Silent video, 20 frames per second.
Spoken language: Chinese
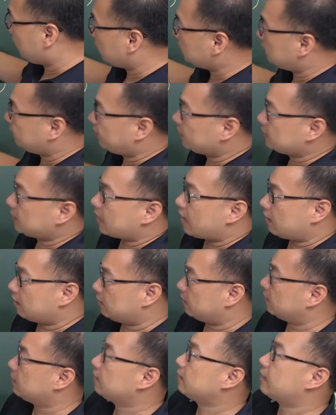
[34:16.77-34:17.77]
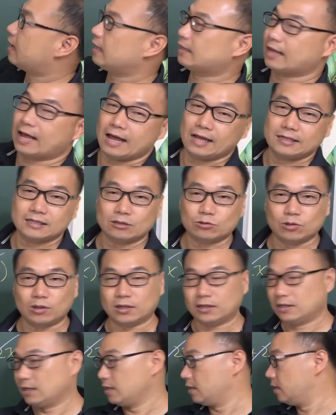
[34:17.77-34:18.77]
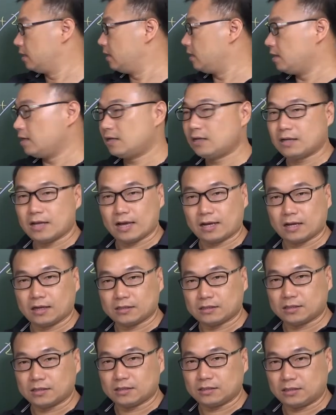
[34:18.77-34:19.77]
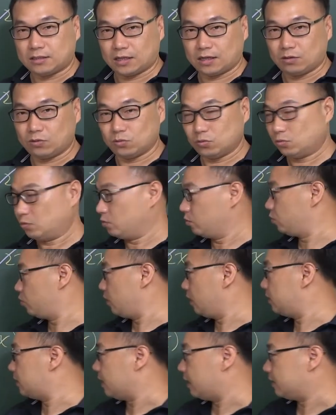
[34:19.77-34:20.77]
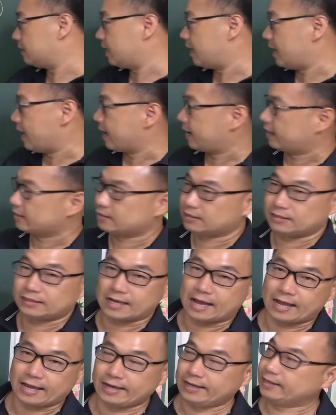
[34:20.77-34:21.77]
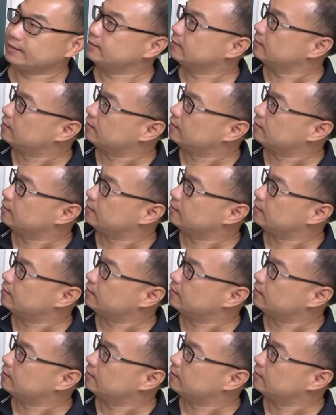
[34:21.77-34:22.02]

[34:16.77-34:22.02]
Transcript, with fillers: 后因式分解好了，它答案叫做二 x 减五去乘上 x 加 a。